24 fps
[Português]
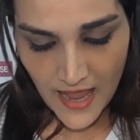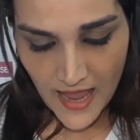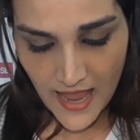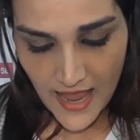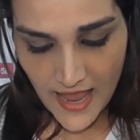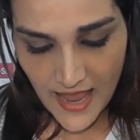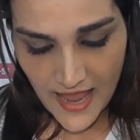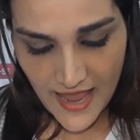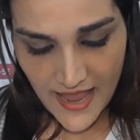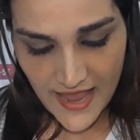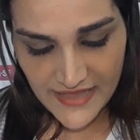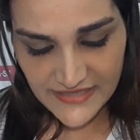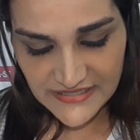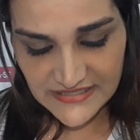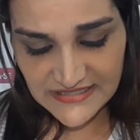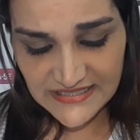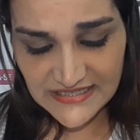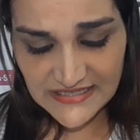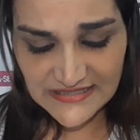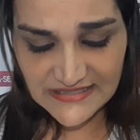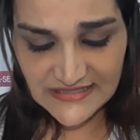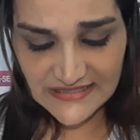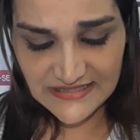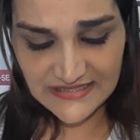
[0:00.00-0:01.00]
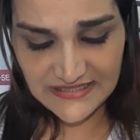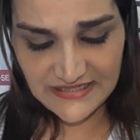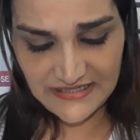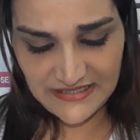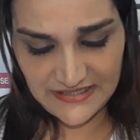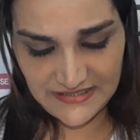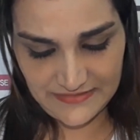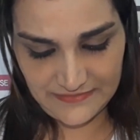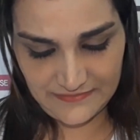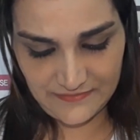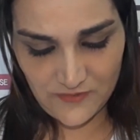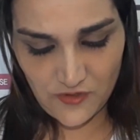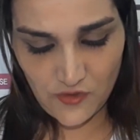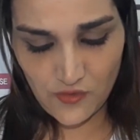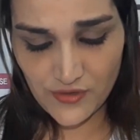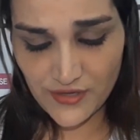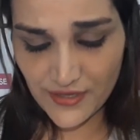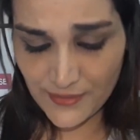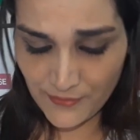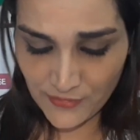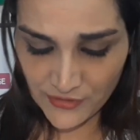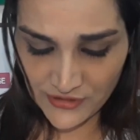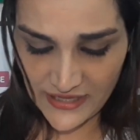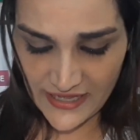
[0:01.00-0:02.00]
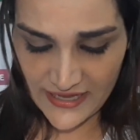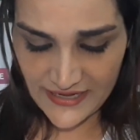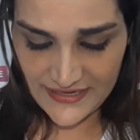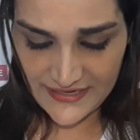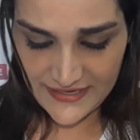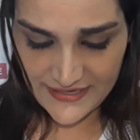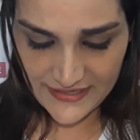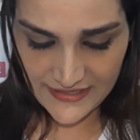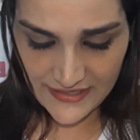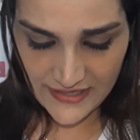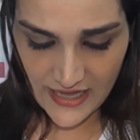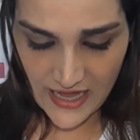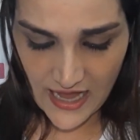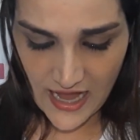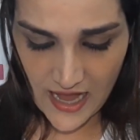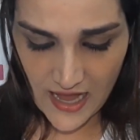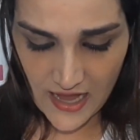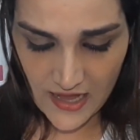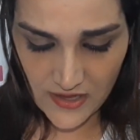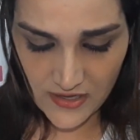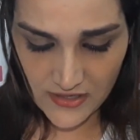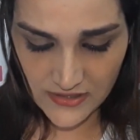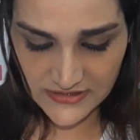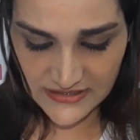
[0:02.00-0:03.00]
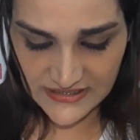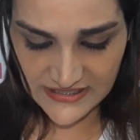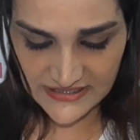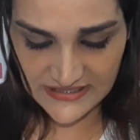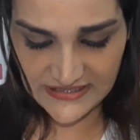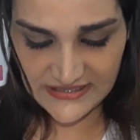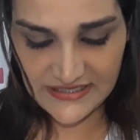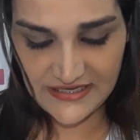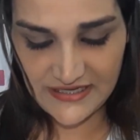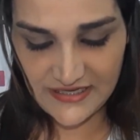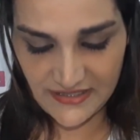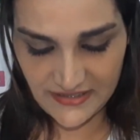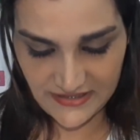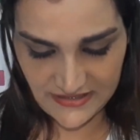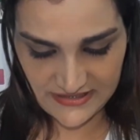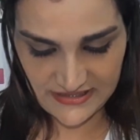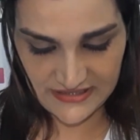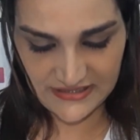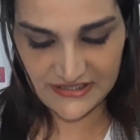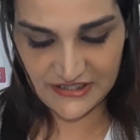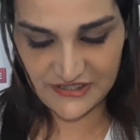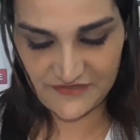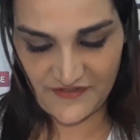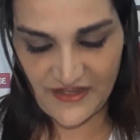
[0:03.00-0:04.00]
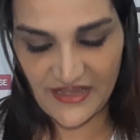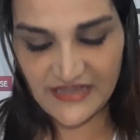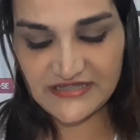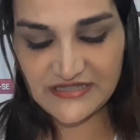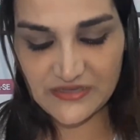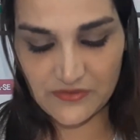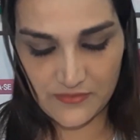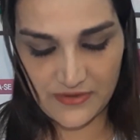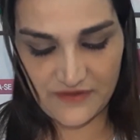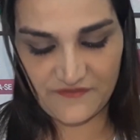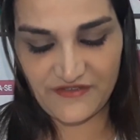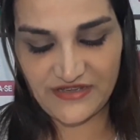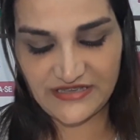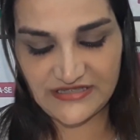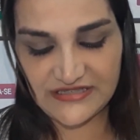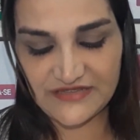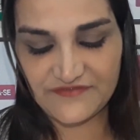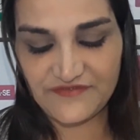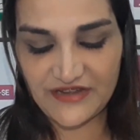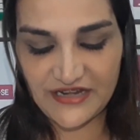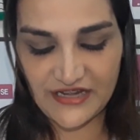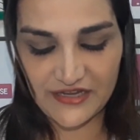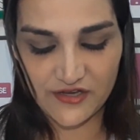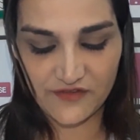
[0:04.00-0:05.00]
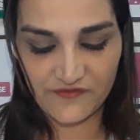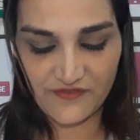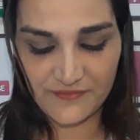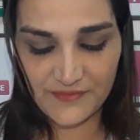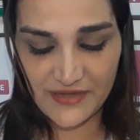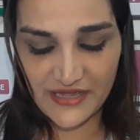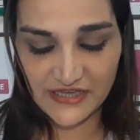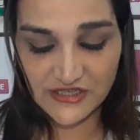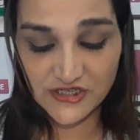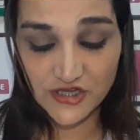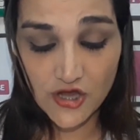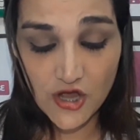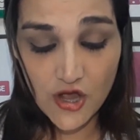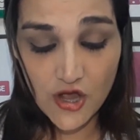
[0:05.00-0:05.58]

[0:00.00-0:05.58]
É, se sim, o que mudaria? Se sim, se tivesse alguma festa que faria novamente,